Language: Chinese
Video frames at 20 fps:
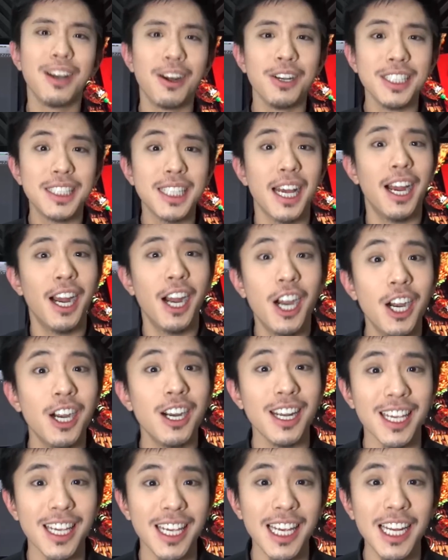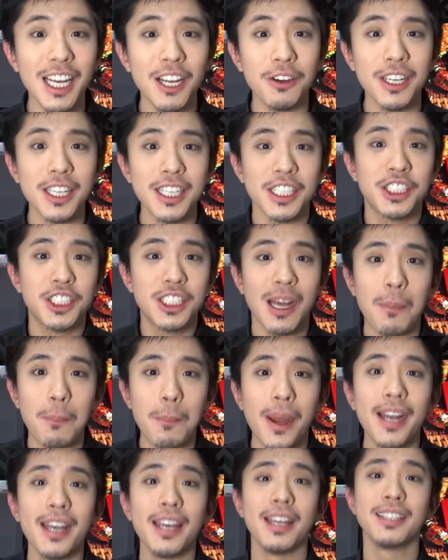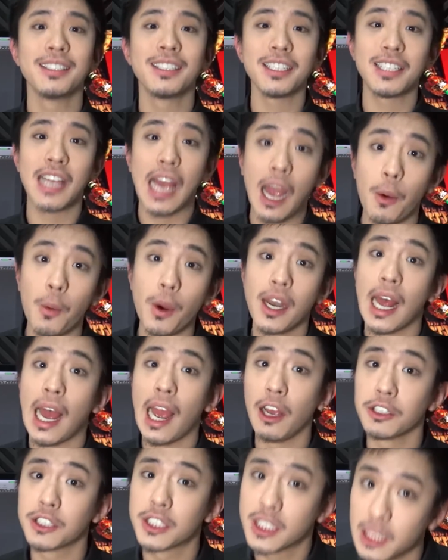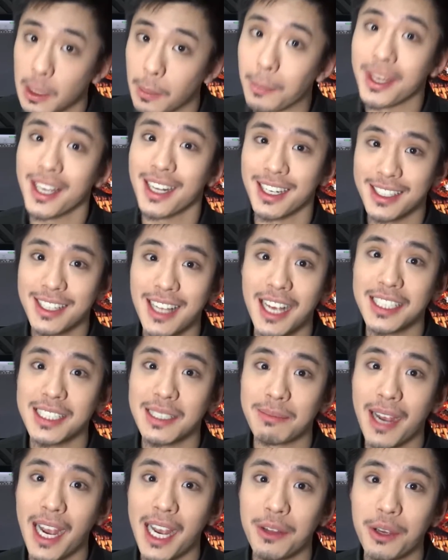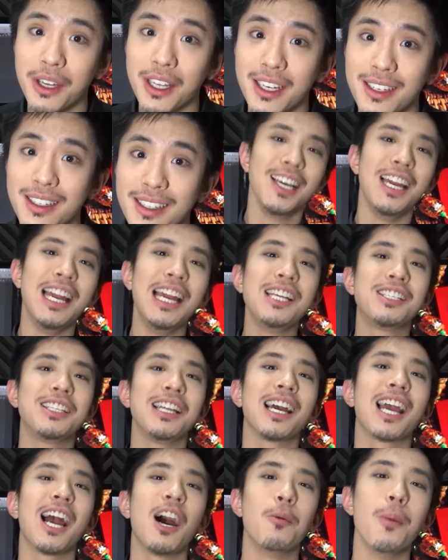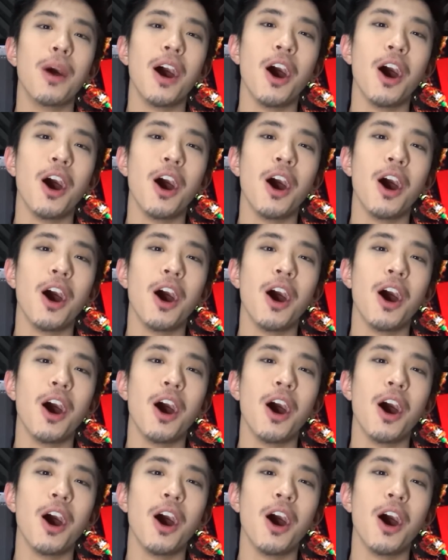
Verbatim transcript: 底在2016年的上半年，在台湾还有什么样的大型派对呢？一起来看我们